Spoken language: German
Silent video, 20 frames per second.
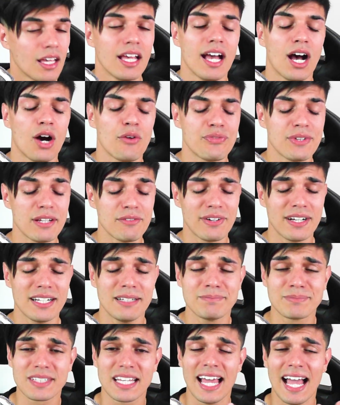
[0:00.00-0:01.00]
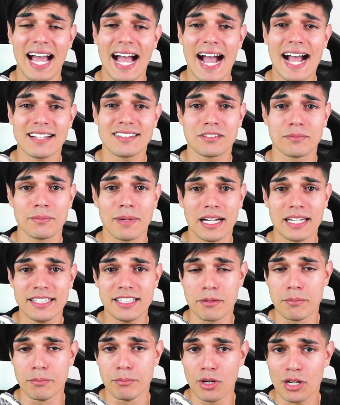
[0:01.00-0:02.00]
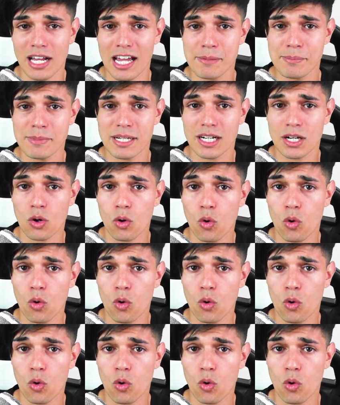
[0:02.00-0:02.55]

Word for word: Auf jeden Fall achtet mal hier im Mülleimer